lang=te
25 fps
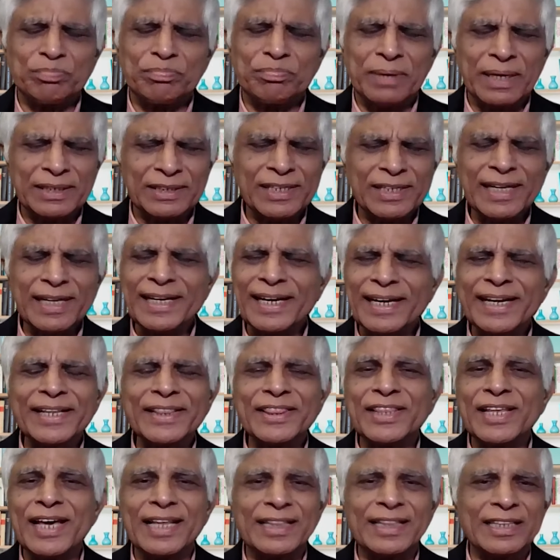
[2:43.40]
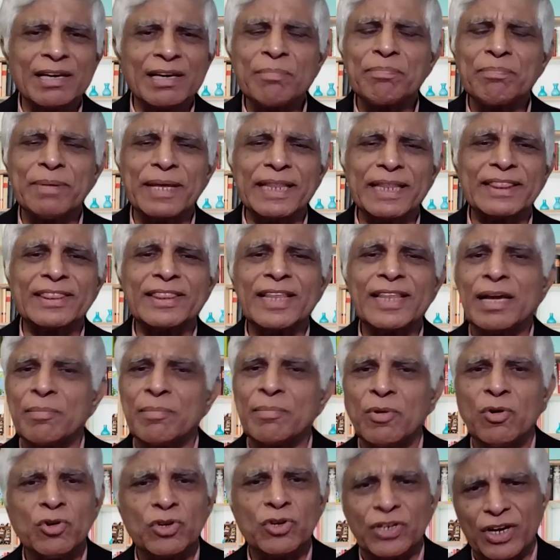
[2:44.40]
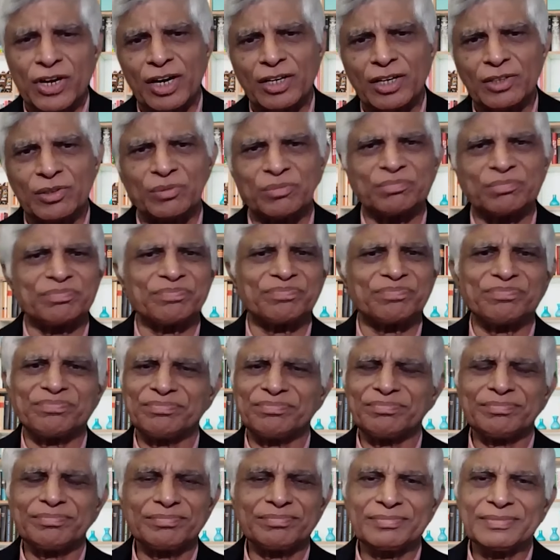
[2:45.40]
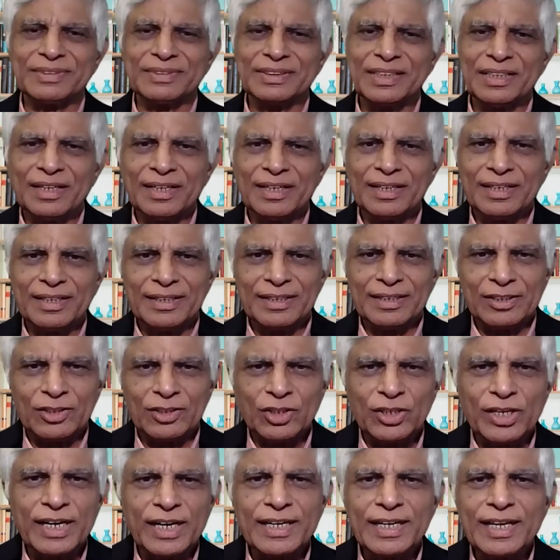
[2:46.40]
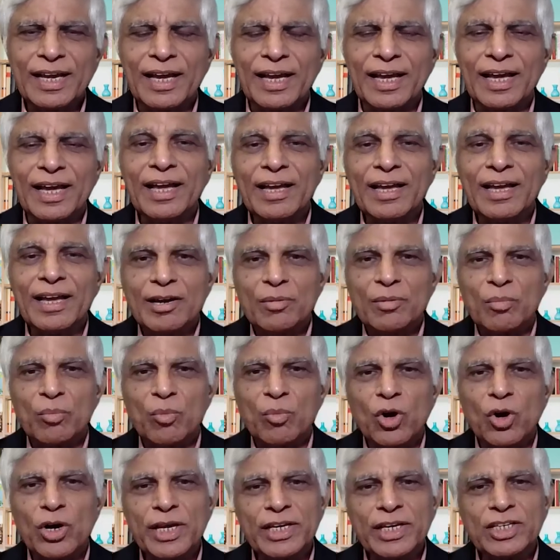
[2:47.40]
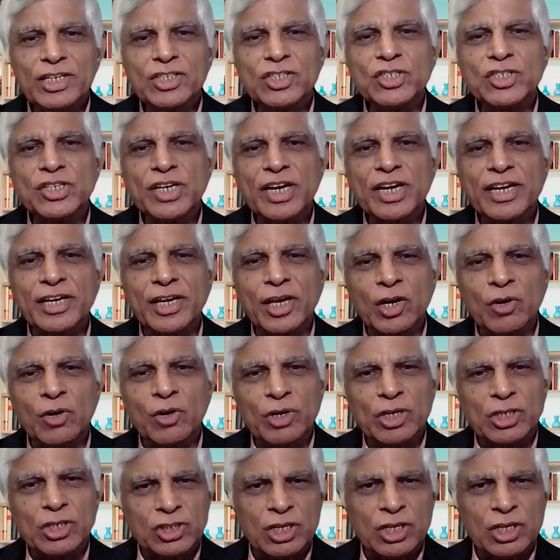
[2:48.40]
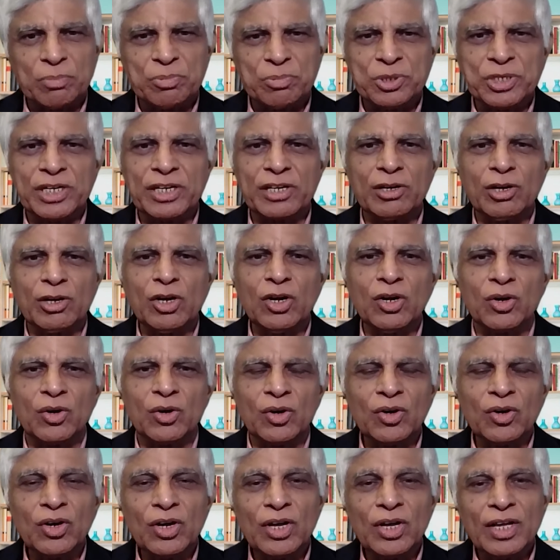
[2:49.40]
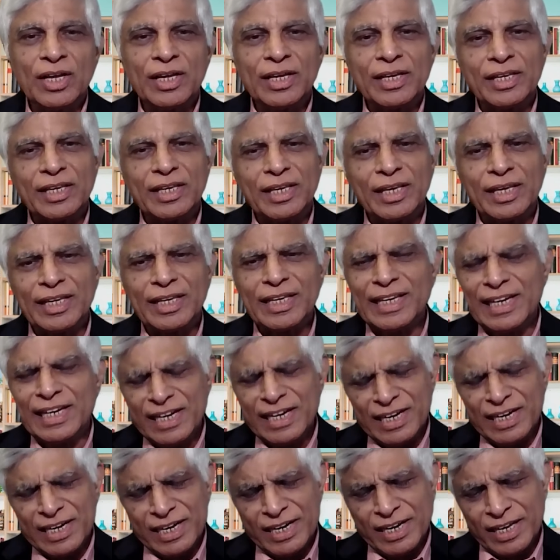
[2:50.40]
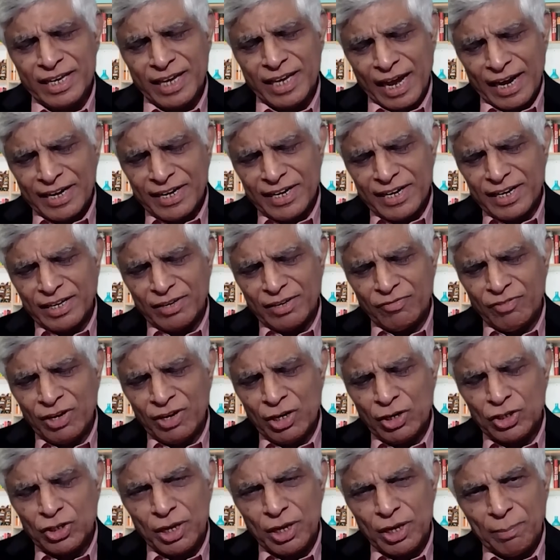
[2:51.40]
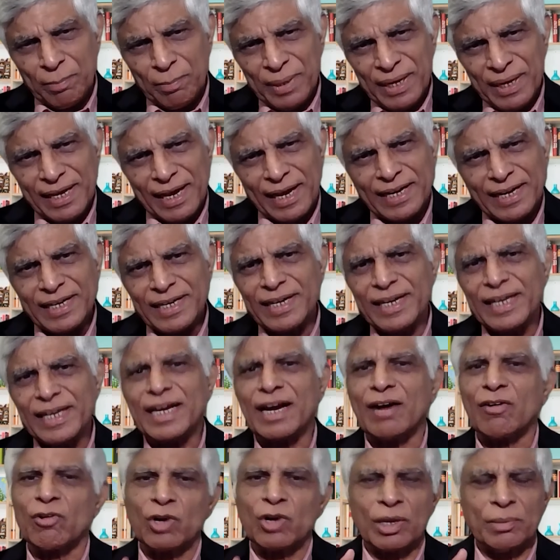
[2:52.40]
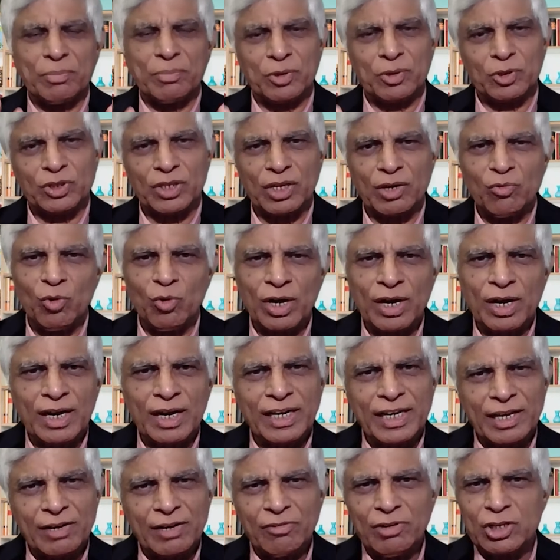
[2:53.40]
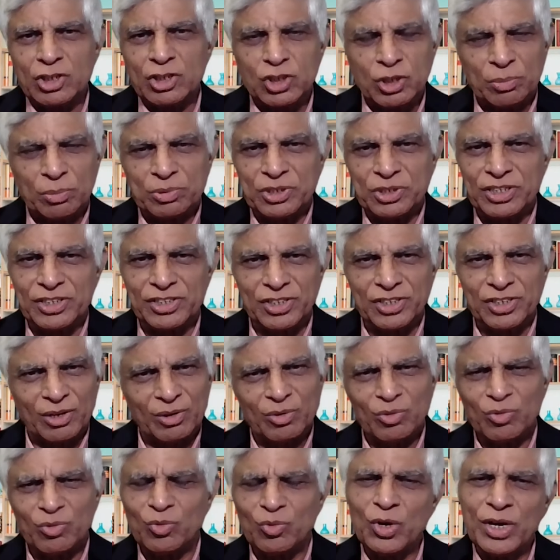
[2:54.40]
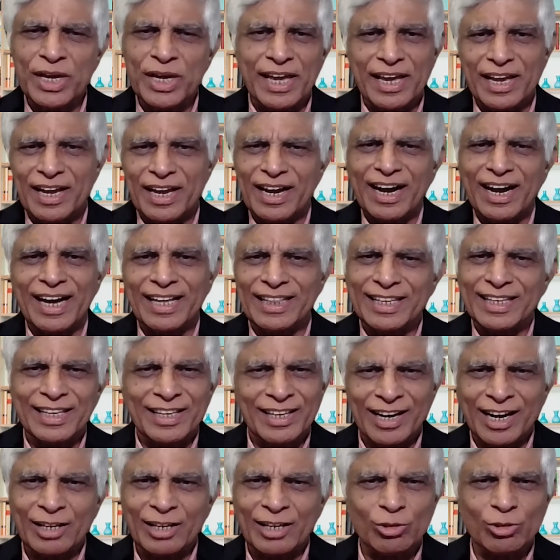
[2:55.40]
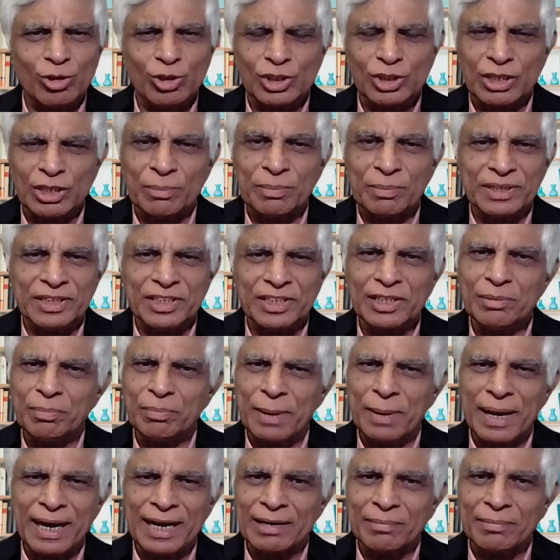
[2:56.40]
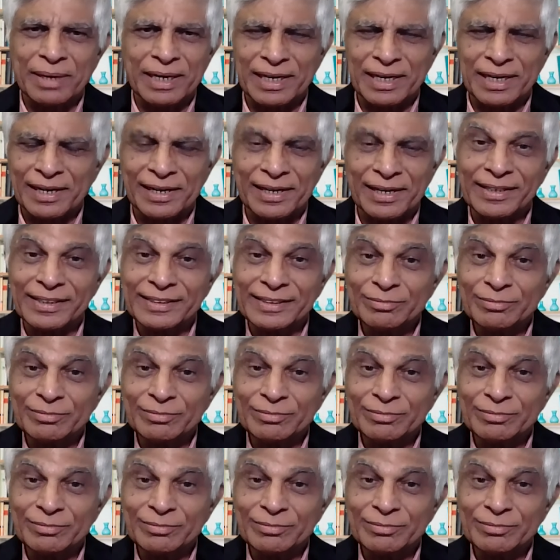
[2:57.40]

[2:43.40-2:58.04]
బడ్జెట్ రీత్యా అదేం పెద్ద అమౌంట్ కాదు ఎందుకంటే మోడీ ఇచ్చే ఎరువుల సబ్సిడీలో ఇన్ని అన్ని వీళ్ళు చెప్పినవి అన్నీ కవర్ అయిపోతాయి ఒక్క ఎరువుల సబ్సిడీ చాలు ఓకే అది రైతులకు సంబంధించి పక్కన పెట్టండి